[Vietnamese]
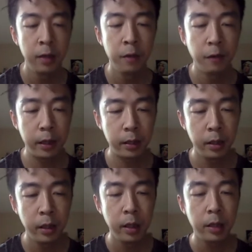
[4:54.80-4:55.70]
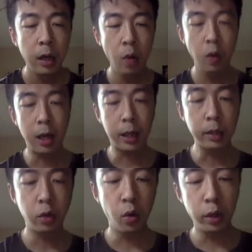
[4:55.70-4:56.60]
Vậy, đâu là cách
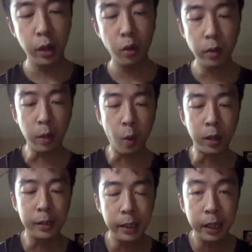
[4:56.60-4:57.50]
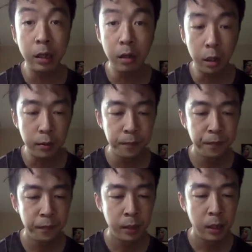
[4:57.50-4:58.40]
tối ưu để quản trị năng lượng?
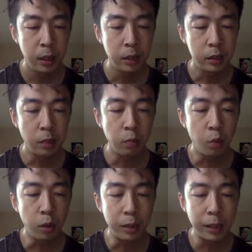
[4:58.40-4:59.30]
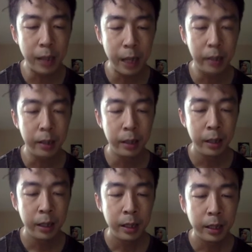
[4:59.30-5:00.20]
Trong cuốn sách này,
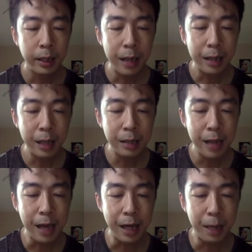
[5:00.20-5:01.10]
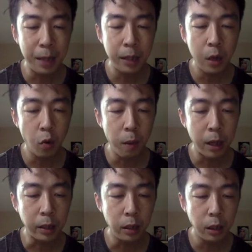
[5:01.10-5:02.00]
các tác giả đã bắt đầu
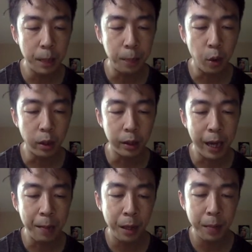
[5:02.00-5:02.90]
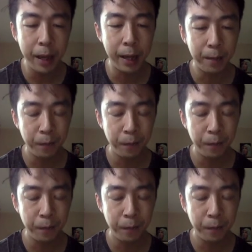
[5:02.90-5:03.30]
bằng những lập luận khá mới mẻ.